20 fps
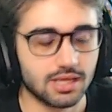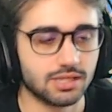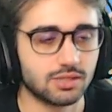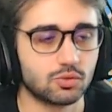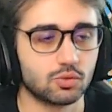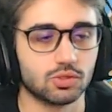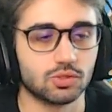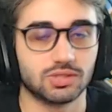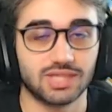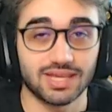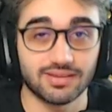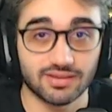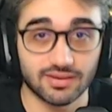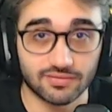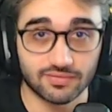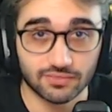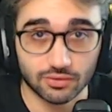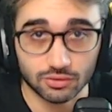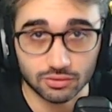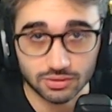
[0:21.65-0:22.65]
in cui devi
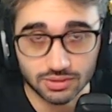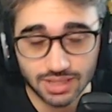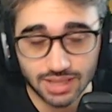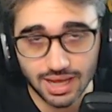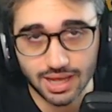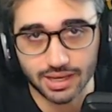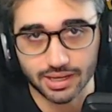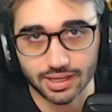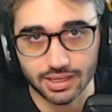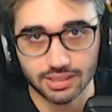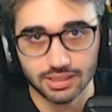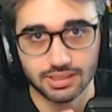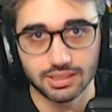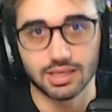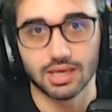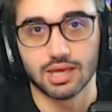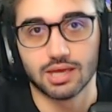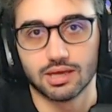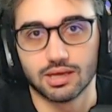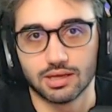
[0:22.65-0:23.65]
affrontare
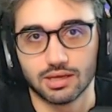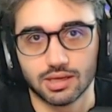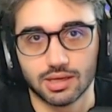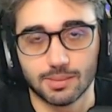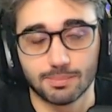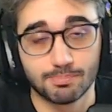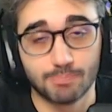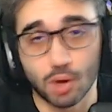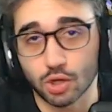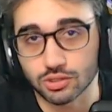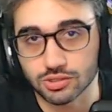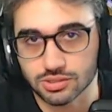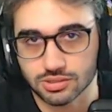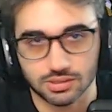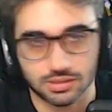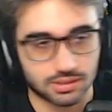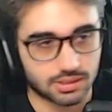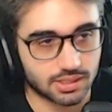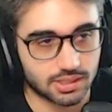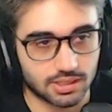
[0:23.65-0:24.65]
i eh,
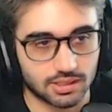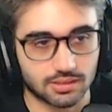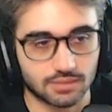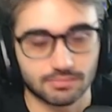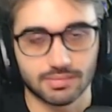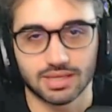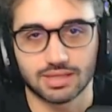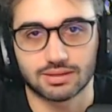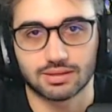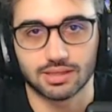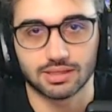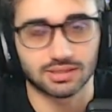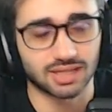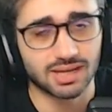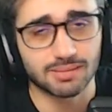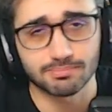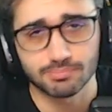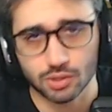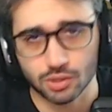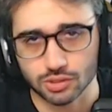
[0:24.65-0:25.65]
boss che mette,
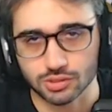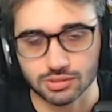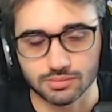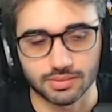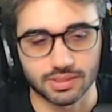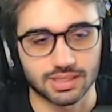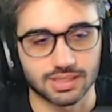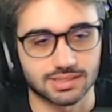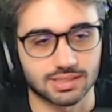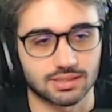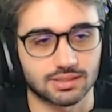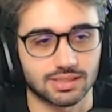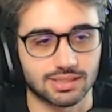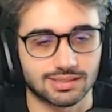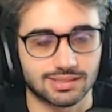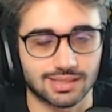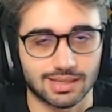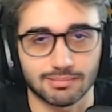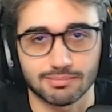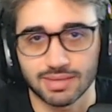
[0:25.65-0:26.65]
tre boss per
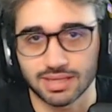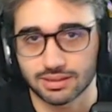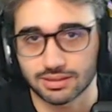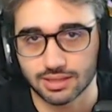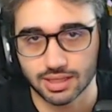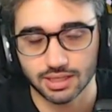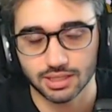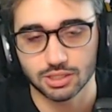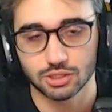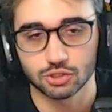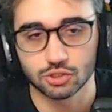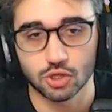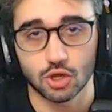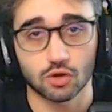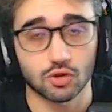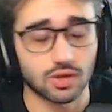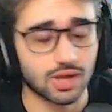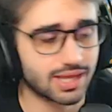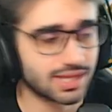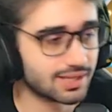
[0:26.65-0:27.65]
l'esattezza che mette il
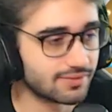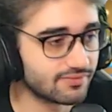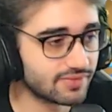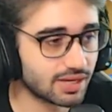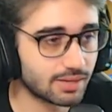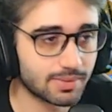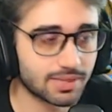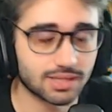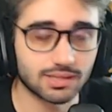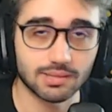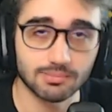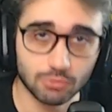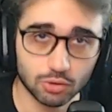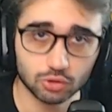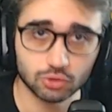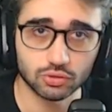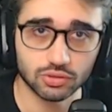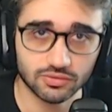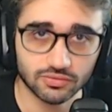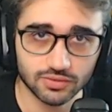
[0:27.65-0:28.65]
gioco, è veramente
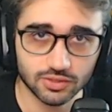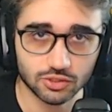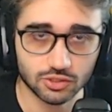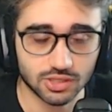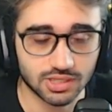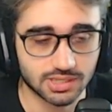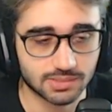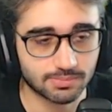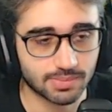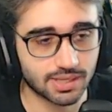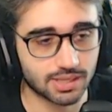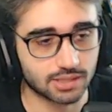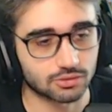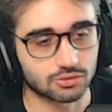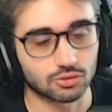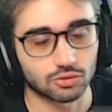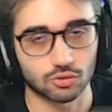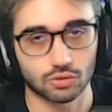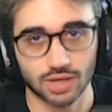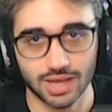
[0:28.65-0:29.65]
molto difficile
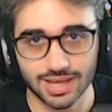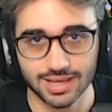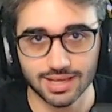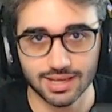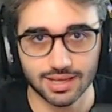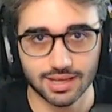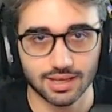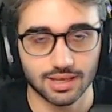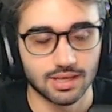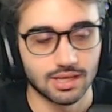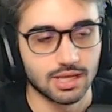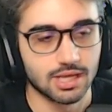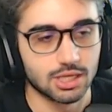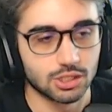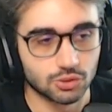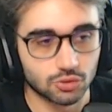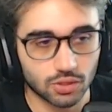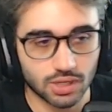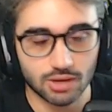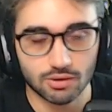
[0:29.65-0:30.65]
esperto, non è,
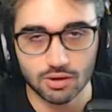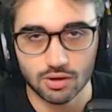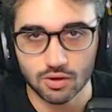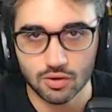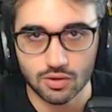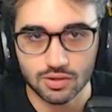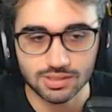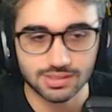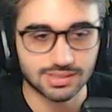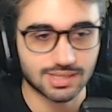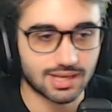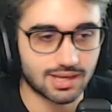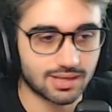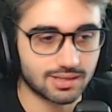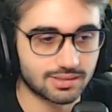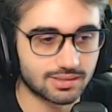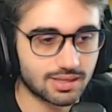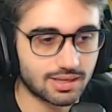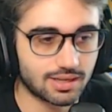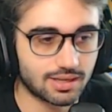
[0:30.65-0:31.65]
non è una cosa
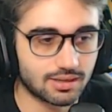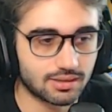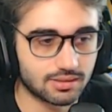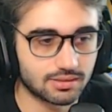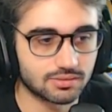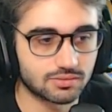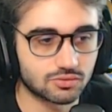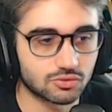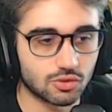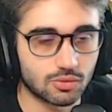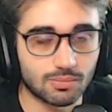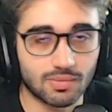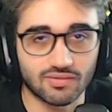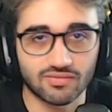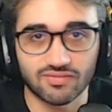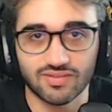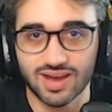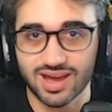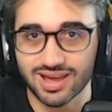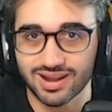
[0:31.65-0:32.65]
da eh, insomma
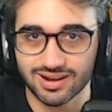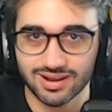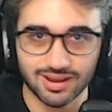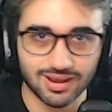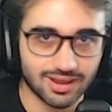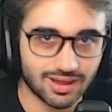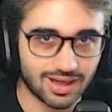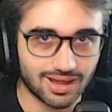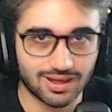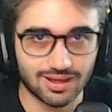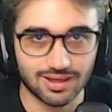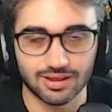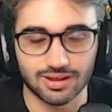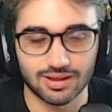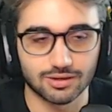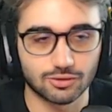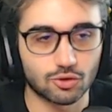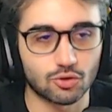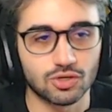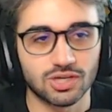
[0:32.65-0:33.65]
fare
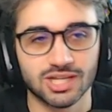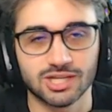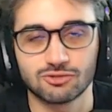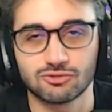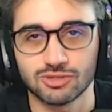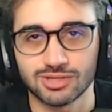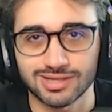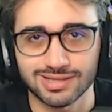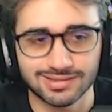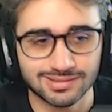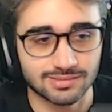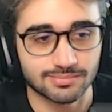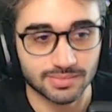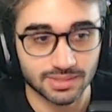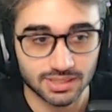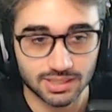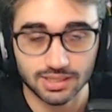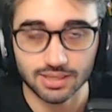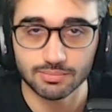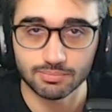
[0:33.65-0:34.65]
eh, con leggerezza
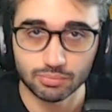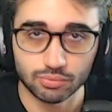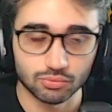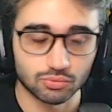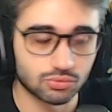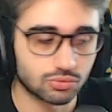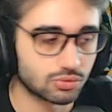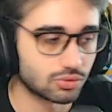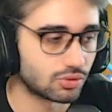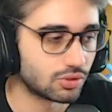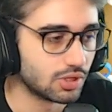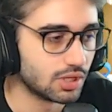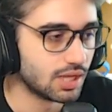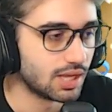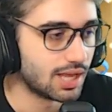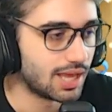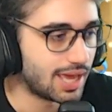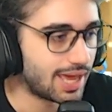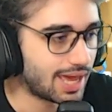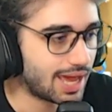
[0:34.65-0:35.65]
perché appunto
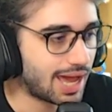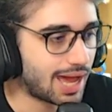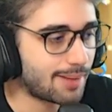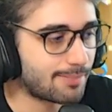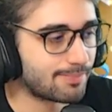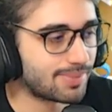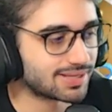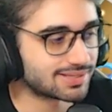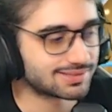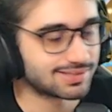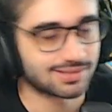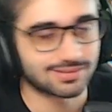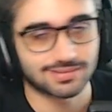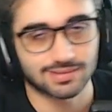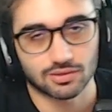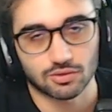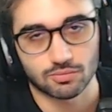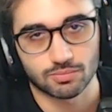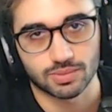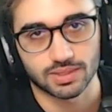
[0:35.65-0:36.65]
è
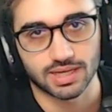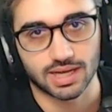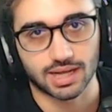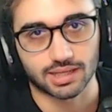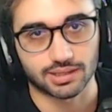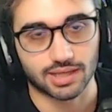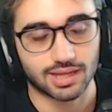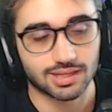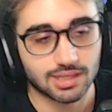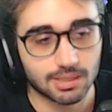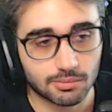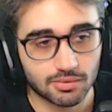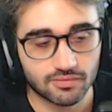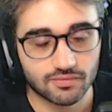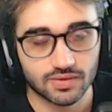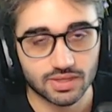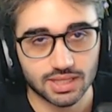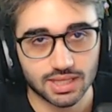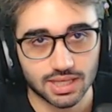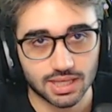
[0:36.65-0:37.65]
abbastanza complicata. Andiamo a
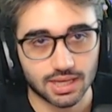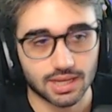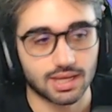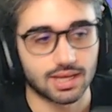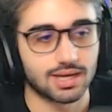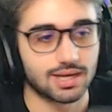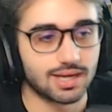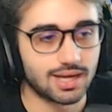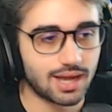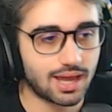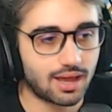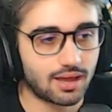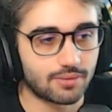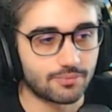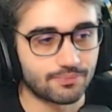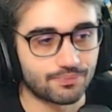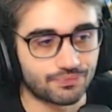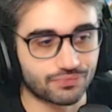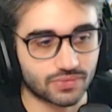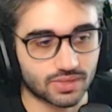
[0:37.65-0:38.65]
vedere
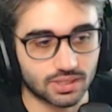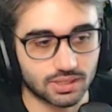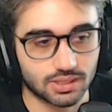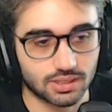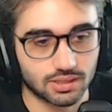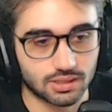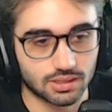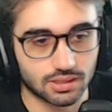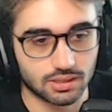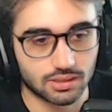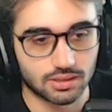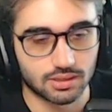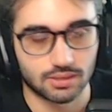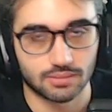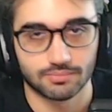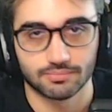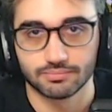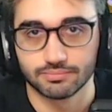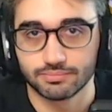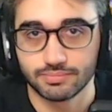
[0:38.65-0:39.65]
la
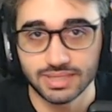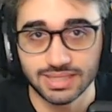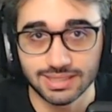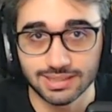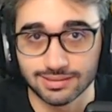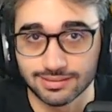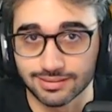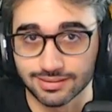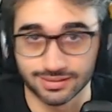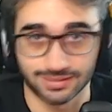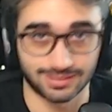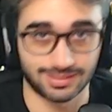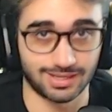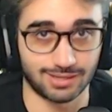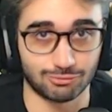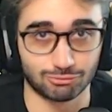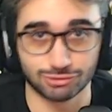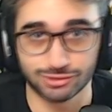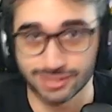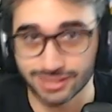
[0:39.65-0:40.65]
Ehm, build che
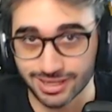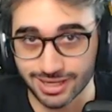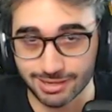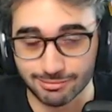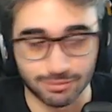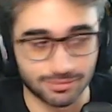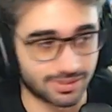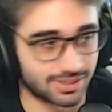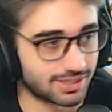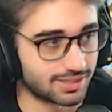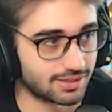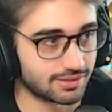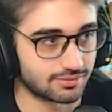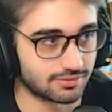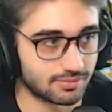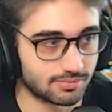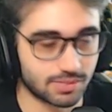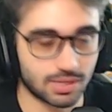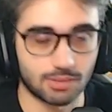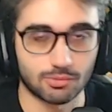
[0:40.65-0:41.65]
useremo perché
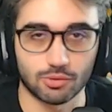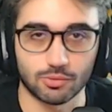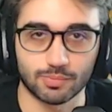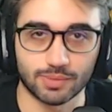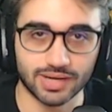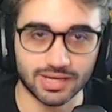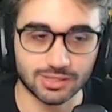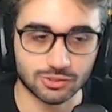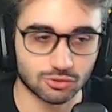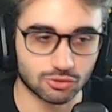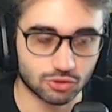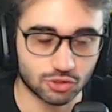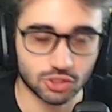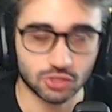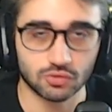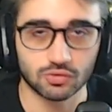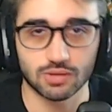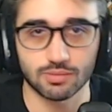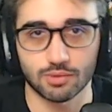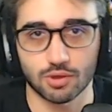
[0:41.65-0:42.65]
abbiamo preso
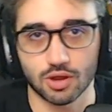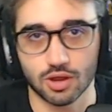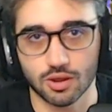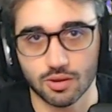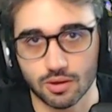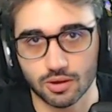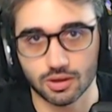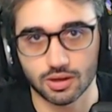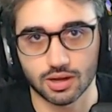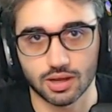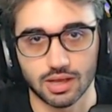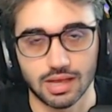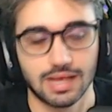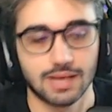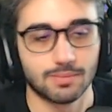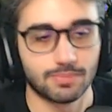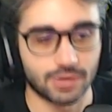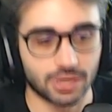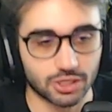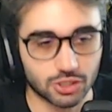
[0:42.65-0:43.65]
5 Pokémon
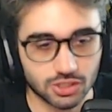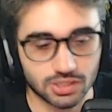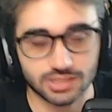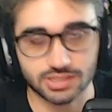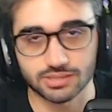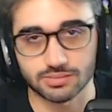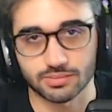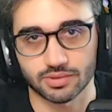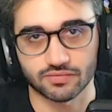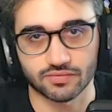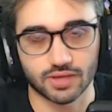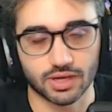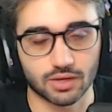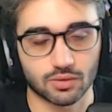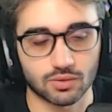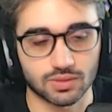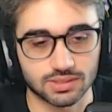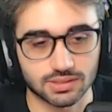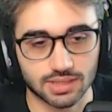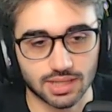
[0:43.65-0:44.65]
precisi per fare
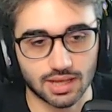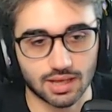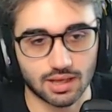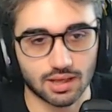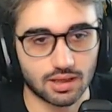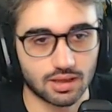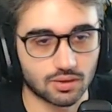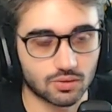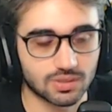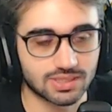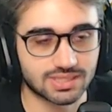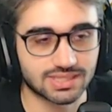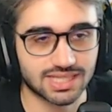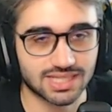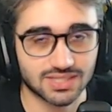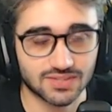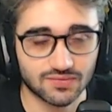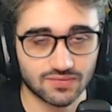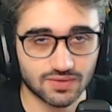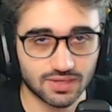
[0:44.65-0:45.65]
questa,
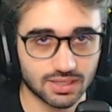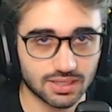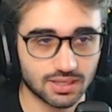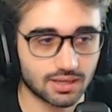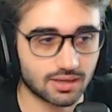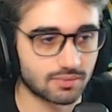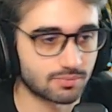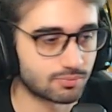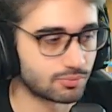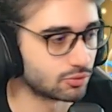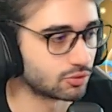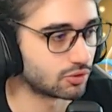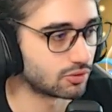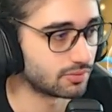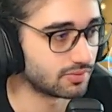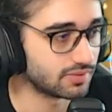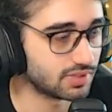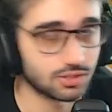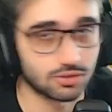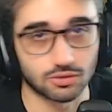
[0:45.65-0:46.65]
questa sfida che appunto
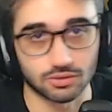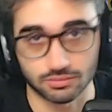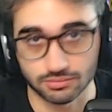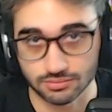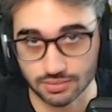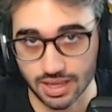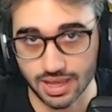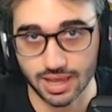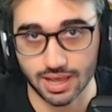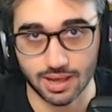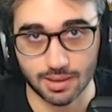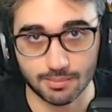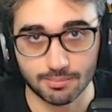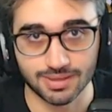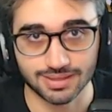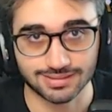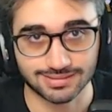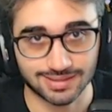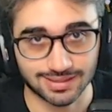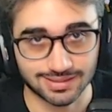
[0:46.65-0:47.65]
come vi dico è
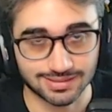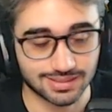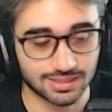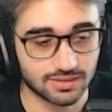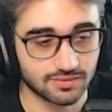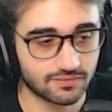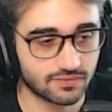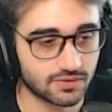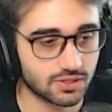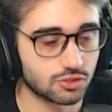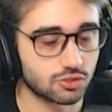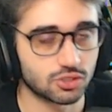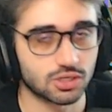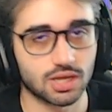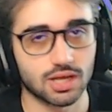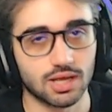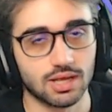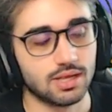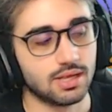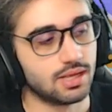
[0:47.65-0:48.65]
abbastanza difficile